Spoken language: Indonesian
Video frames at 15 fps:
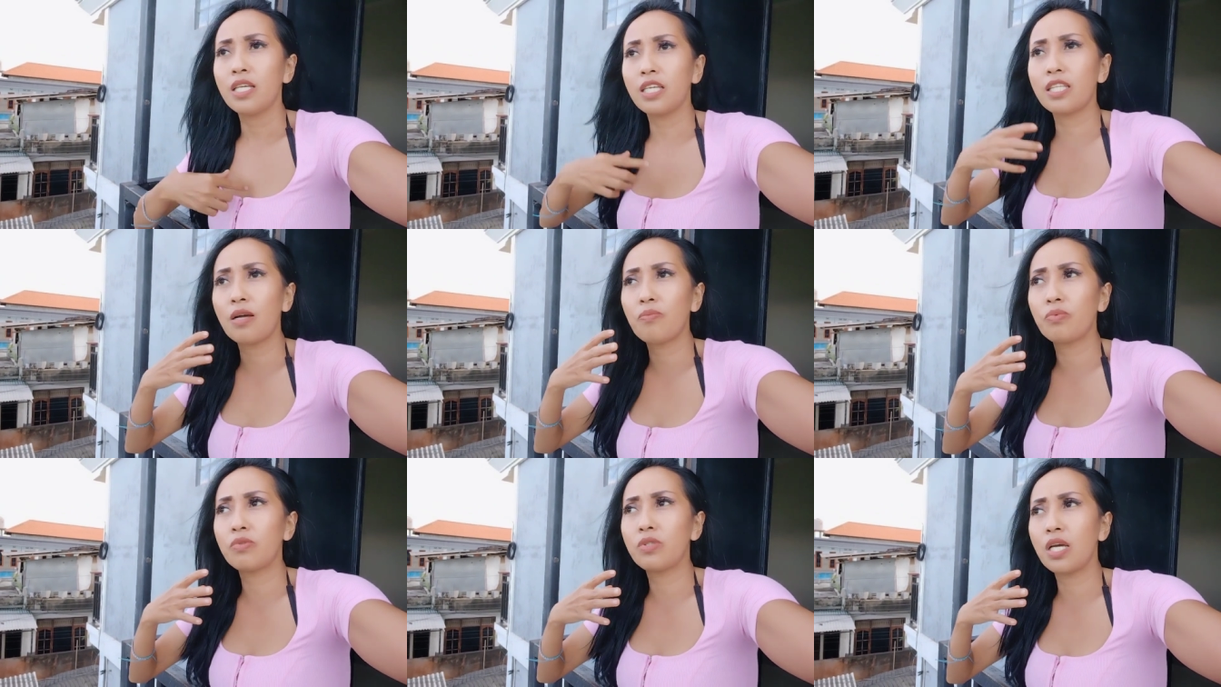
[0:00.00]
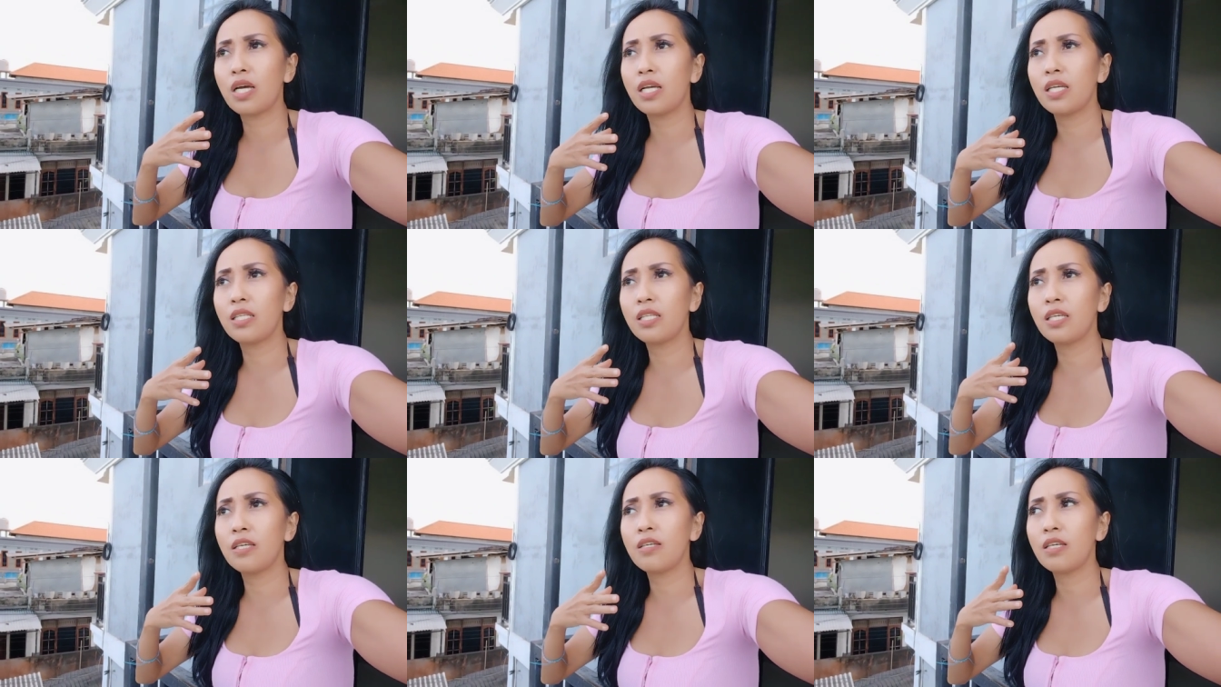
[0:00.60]
kita punya
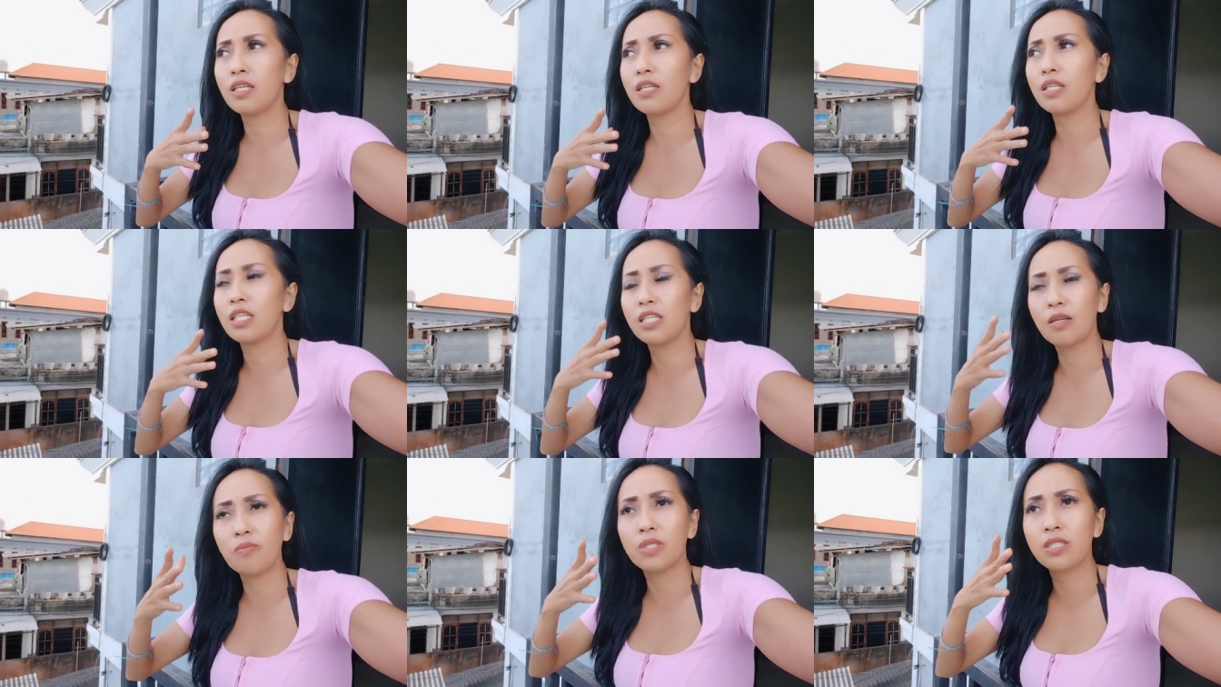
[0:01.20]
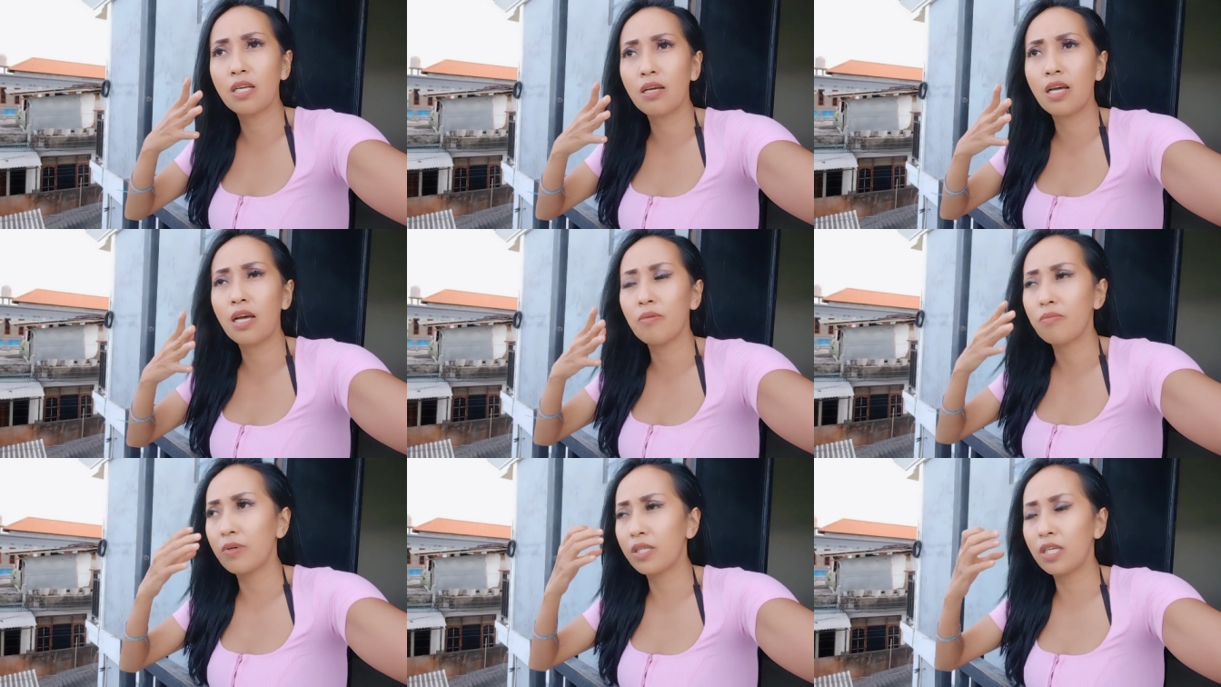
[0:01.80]
ini kita
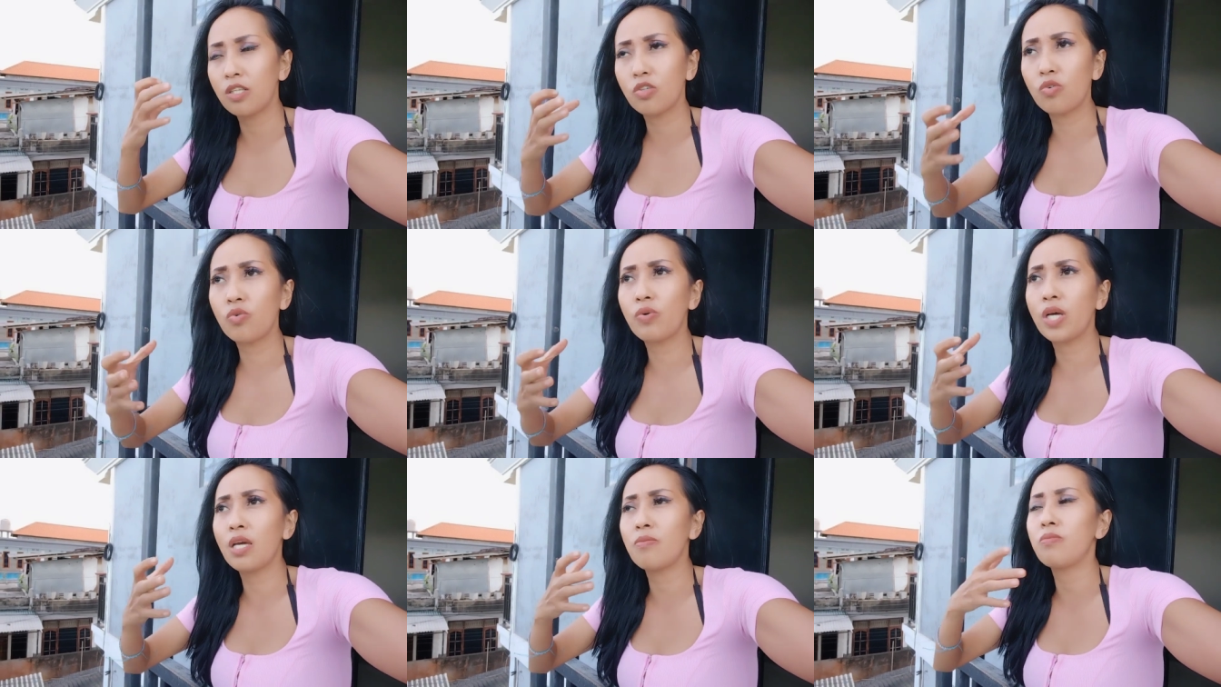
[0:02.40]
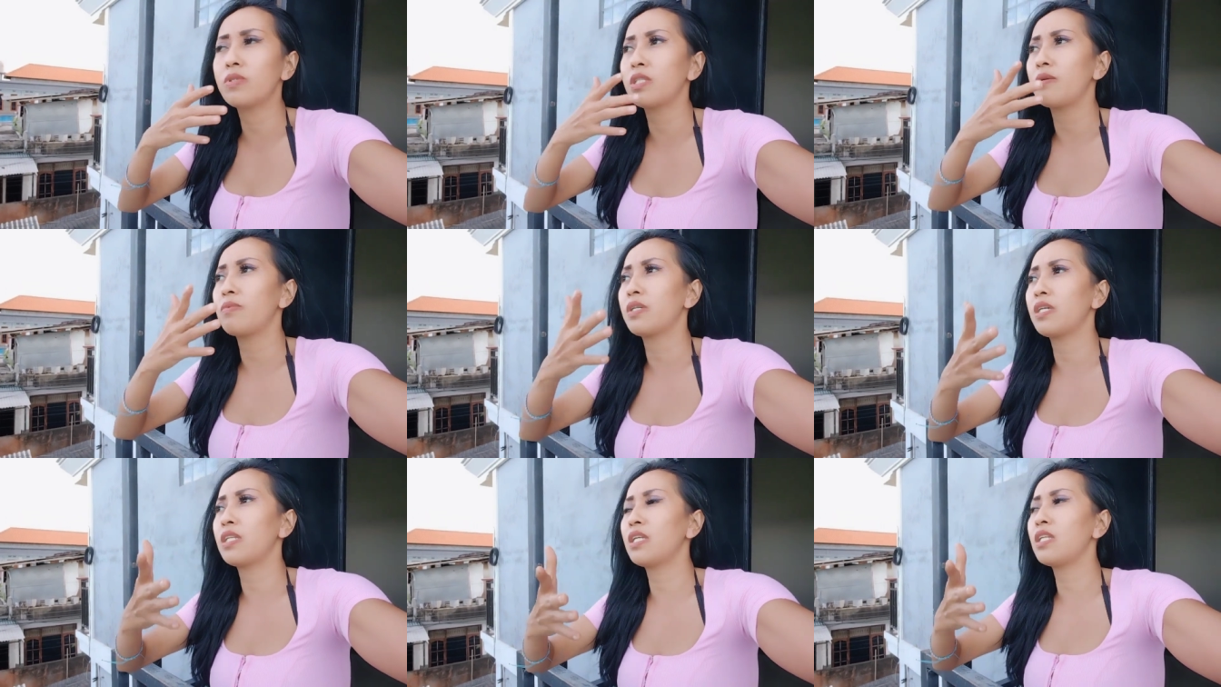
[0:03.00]
bisa bikin kue bisa
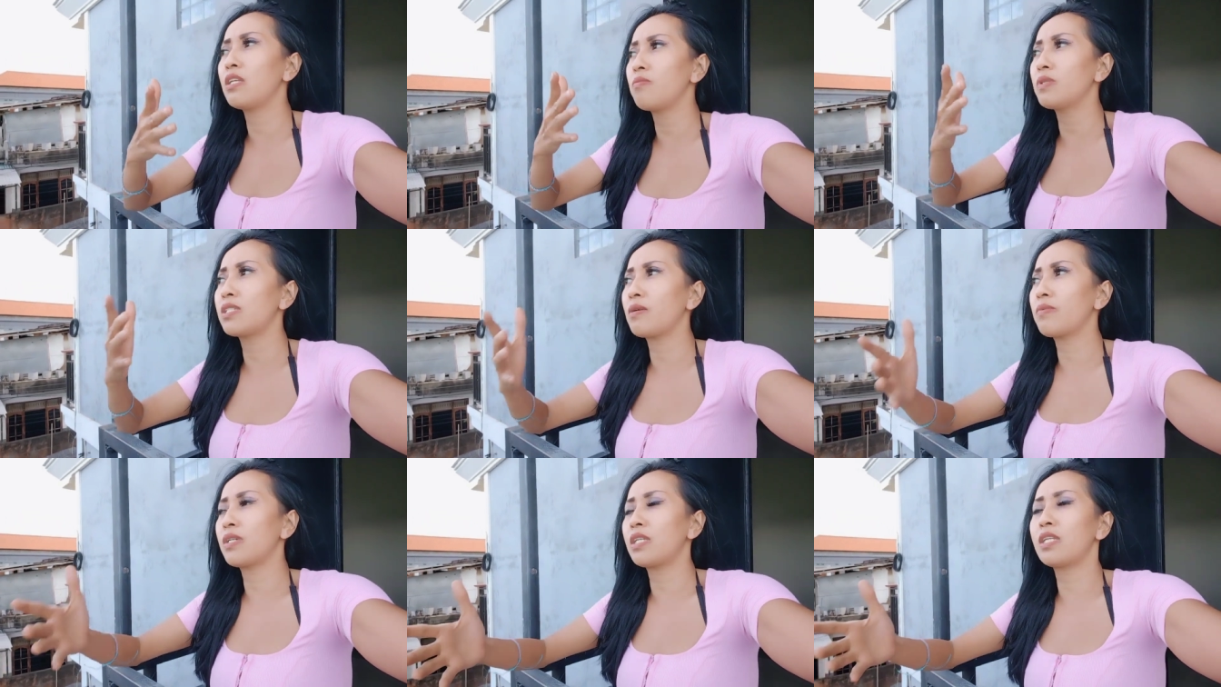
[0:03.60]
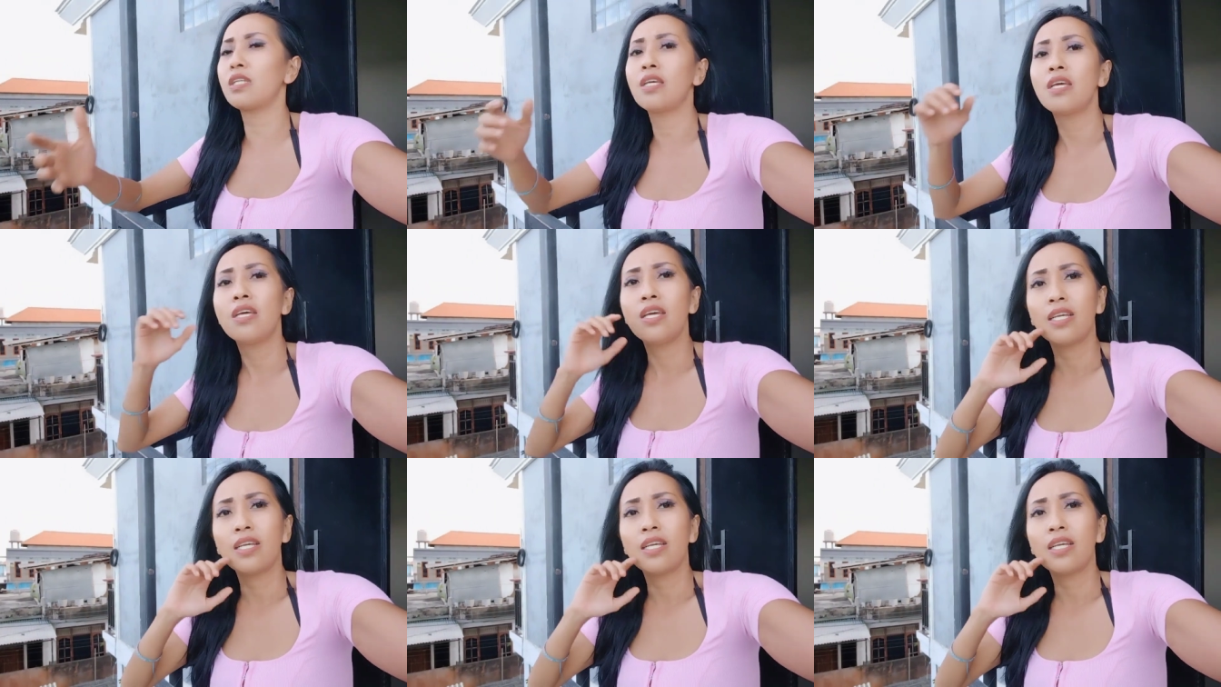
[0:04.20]
bikin ini bisa bikin ini